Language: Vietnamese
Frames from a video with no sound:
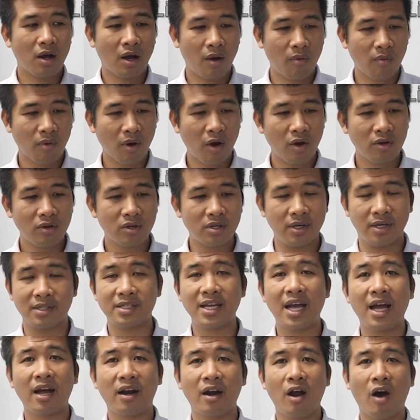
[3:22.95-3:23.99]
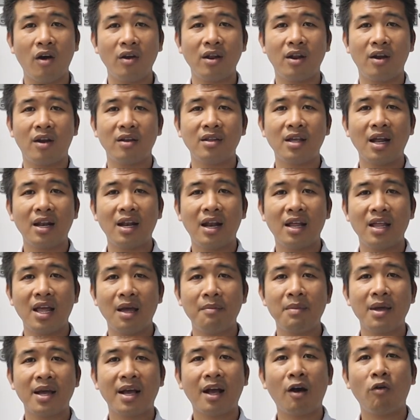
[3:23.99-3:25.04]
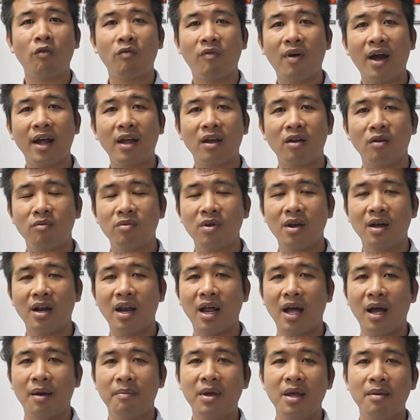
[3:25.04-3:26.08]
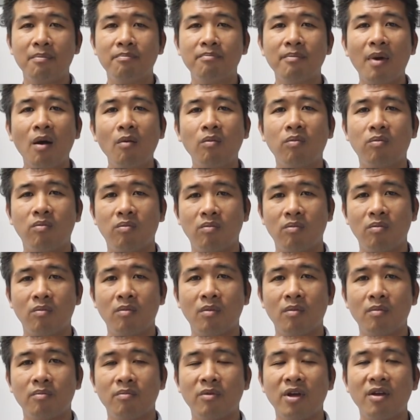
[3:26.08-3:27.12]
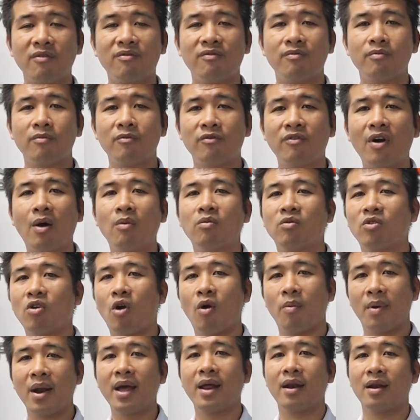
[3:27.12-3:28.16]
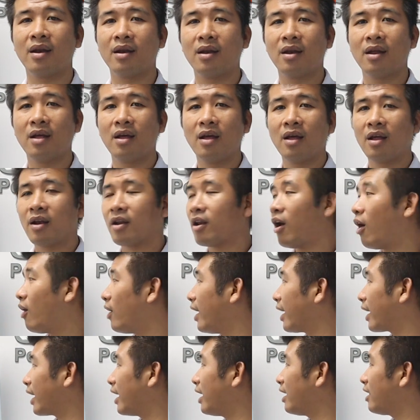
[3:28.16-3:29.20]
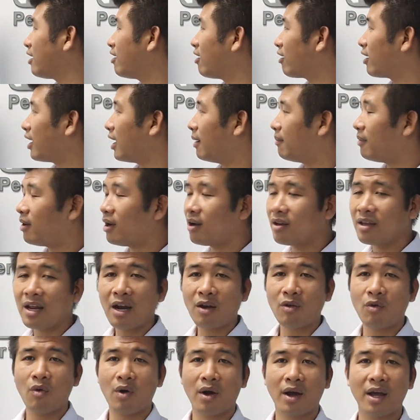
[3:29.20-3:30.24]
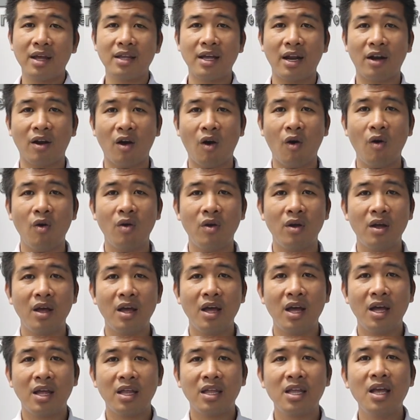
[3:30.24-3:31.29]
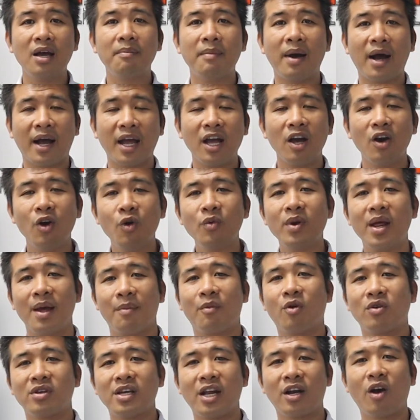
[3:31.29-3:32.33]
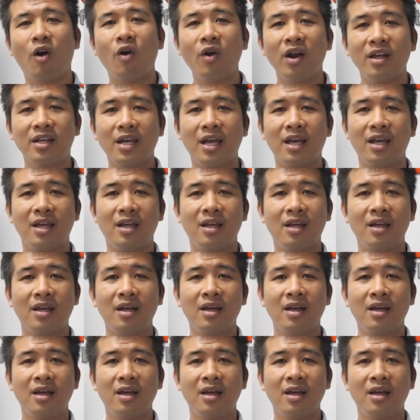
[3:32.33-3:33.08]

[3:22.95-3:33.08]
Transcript: không có sửa sang nó thì nó rất là dễ bị cong vênh cũng như là bị mốc, bị phồng rộp lên. Đó là cái nhược điểm lớn nhất của cái sàn gỗ. Nhưng mà cái ưu điểm của sàn gỗ là gì?